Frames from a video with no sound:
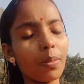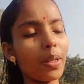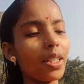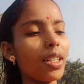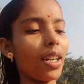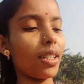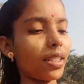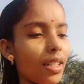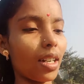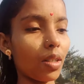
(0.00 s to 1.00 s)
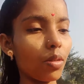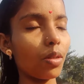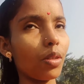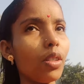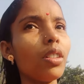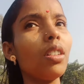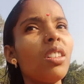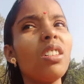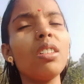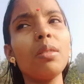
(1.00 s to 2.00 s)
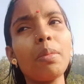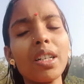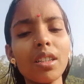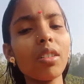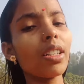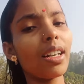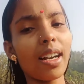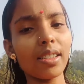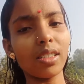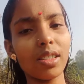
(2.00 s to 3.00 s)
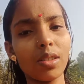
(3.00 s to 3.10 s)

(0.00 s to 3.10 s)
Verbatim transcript: করতে পারিনি আর একটা কারণ হলো বাড়িতে অনেক কাজ